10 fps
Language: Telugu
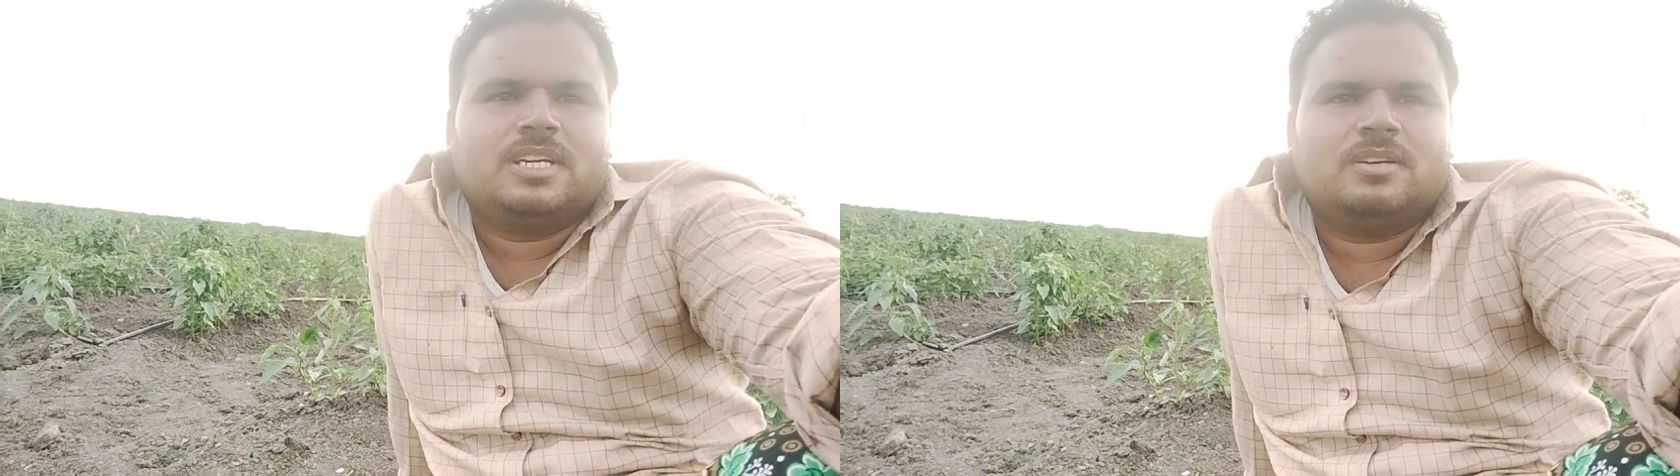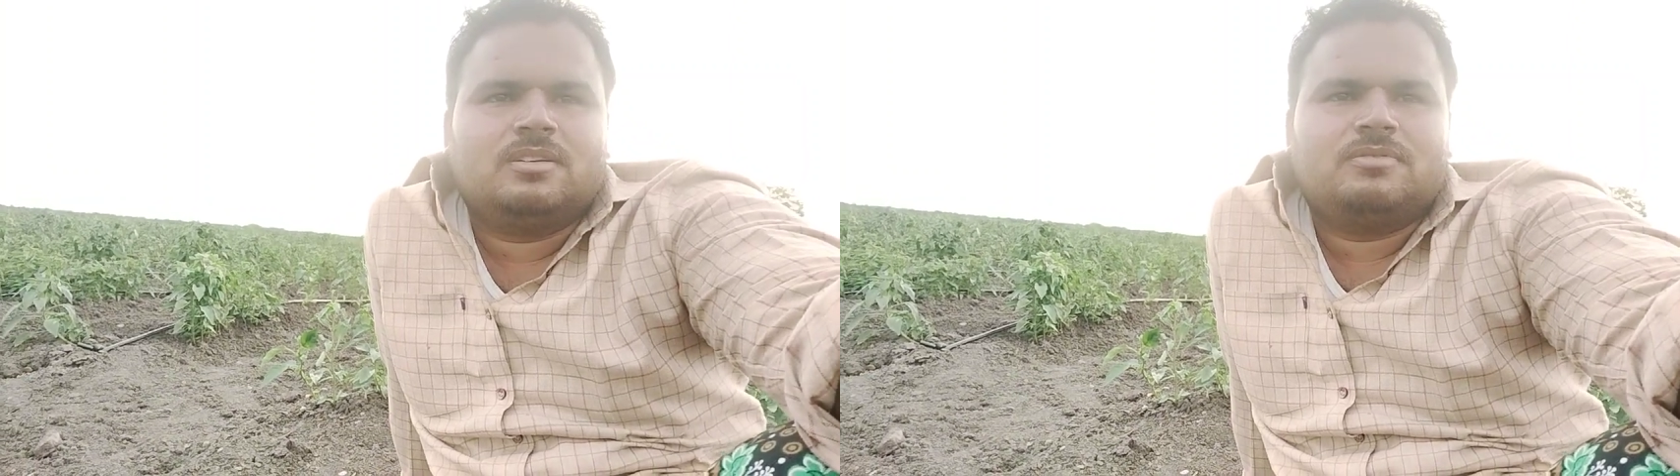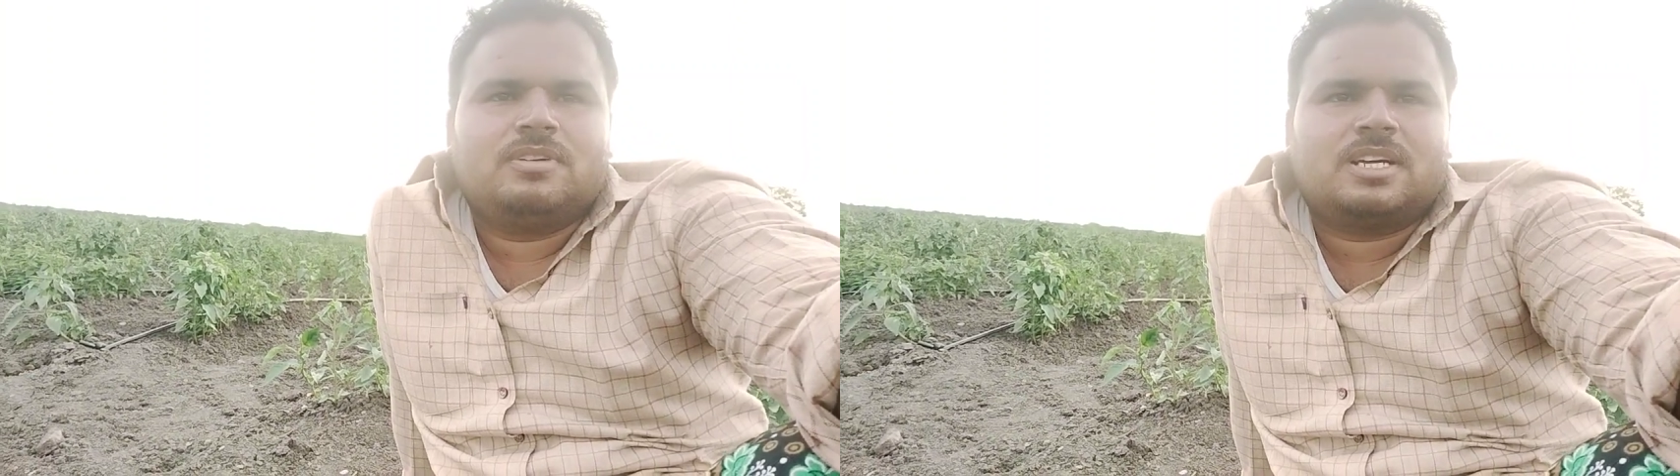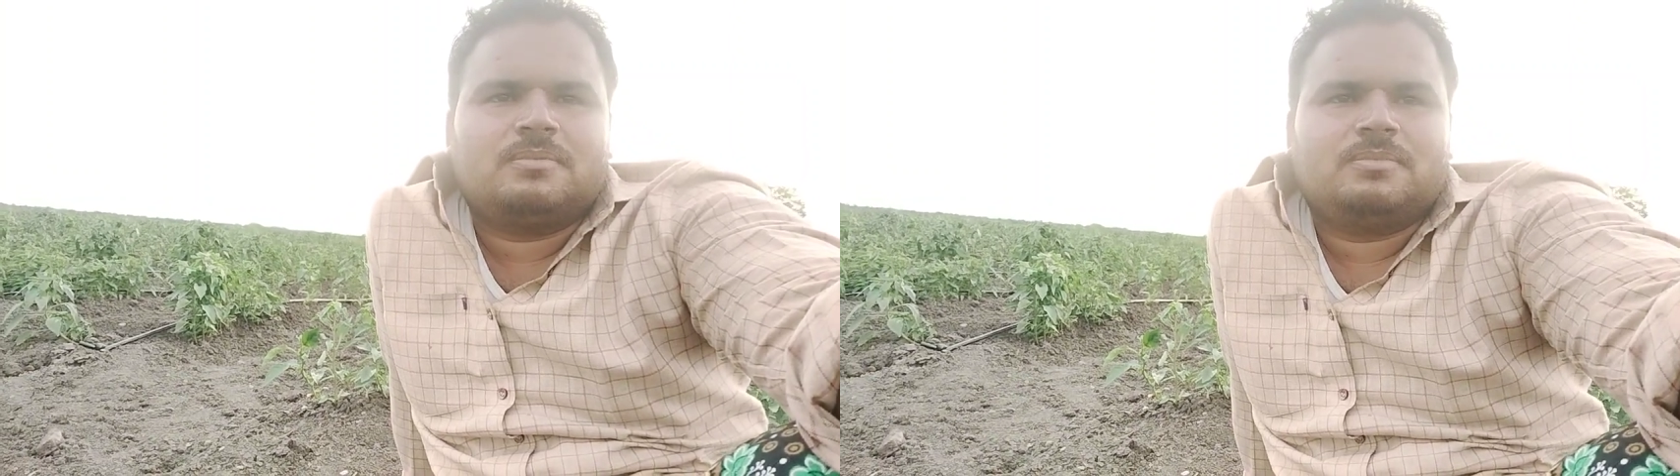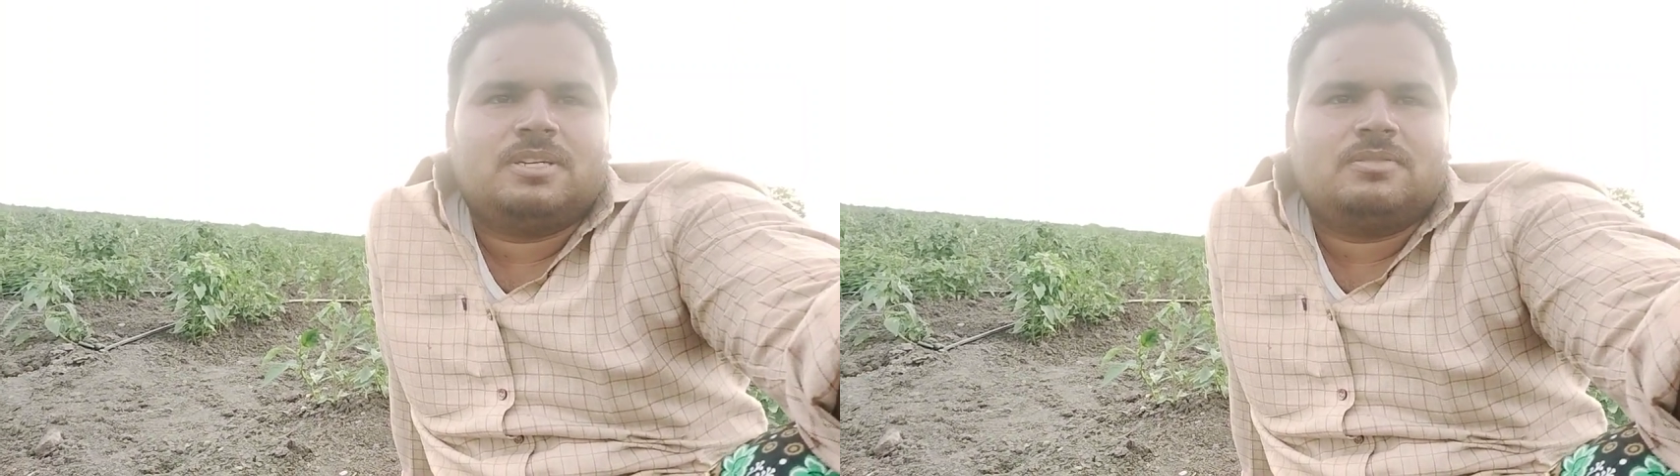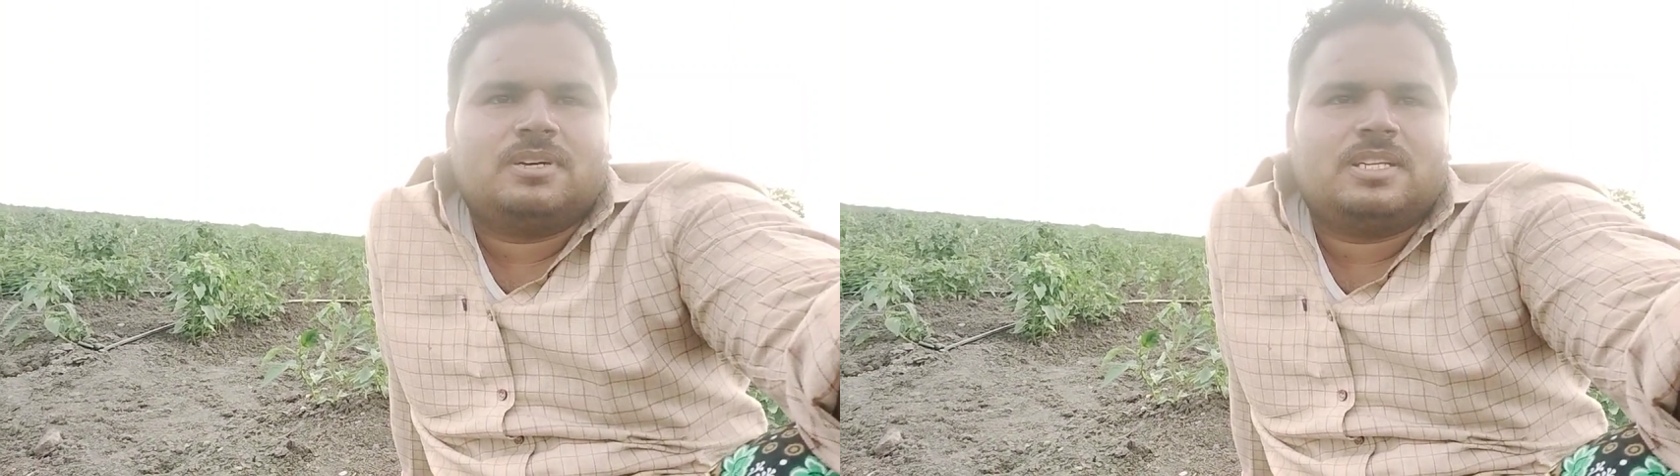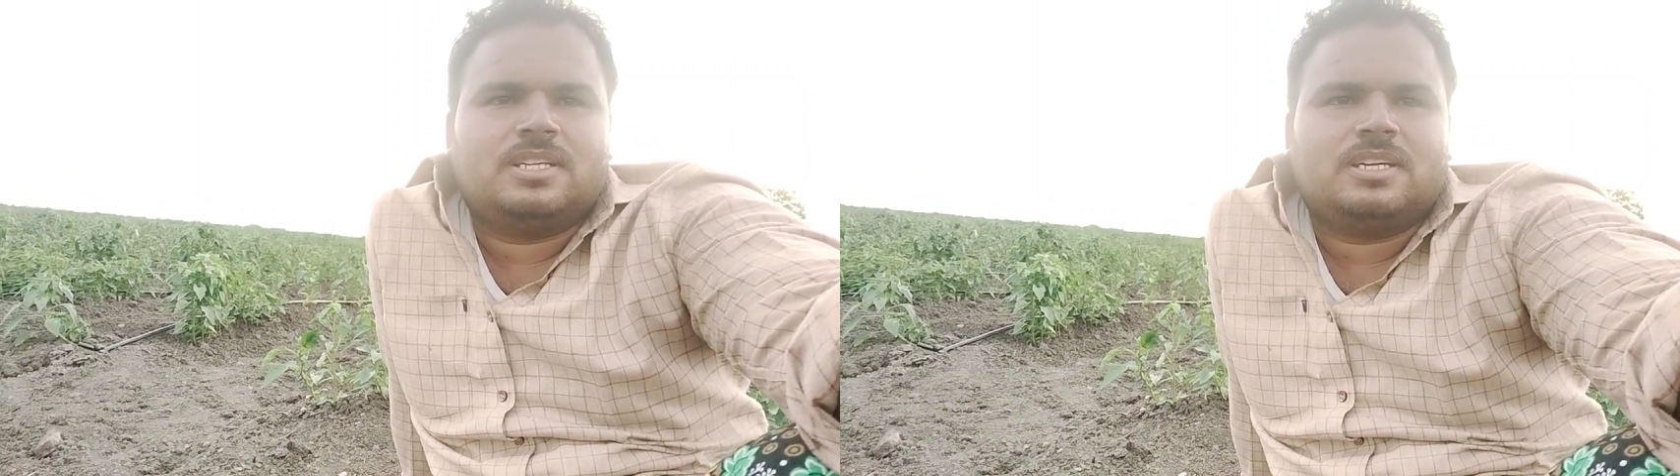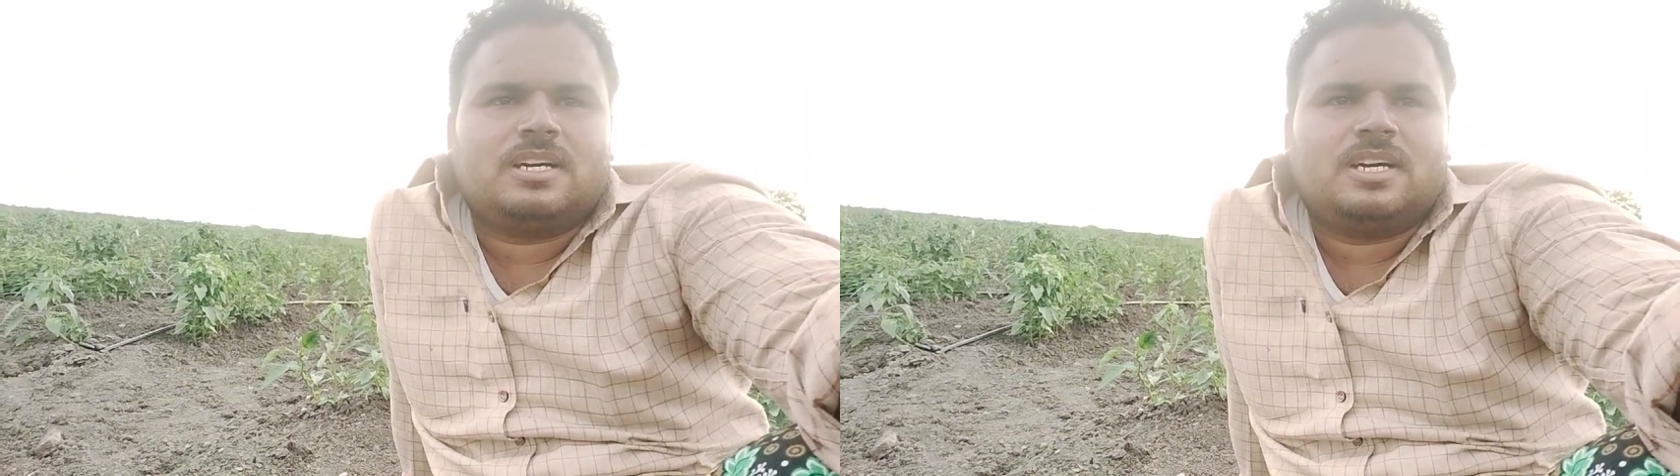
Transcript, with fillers: ఇండోఫిల్ కంపెనీ వాళ్ళది